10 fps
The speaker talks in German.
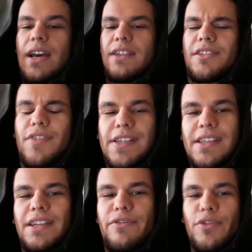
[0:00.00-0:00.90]
Also es ist quasi
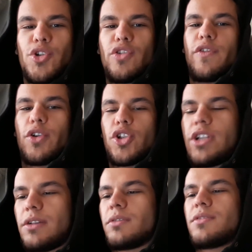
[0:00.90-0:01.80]
seine
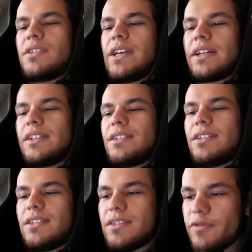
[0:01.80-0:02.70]
Wunschvorstellung zu sagen,
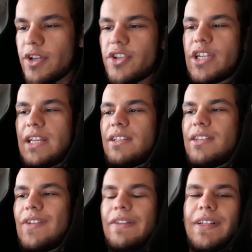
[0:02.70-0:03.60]
voller Sterne ist
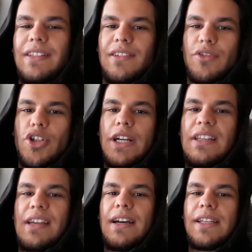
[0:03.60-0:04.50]
die Welt, weil die sind so
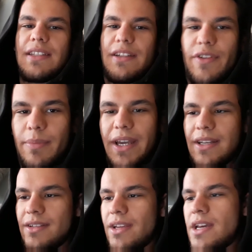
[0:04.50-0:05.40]
scheiße heiß, dass er
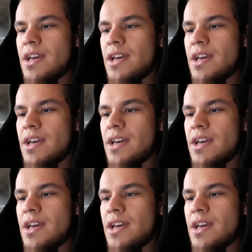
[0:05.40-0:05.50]
verbrennt.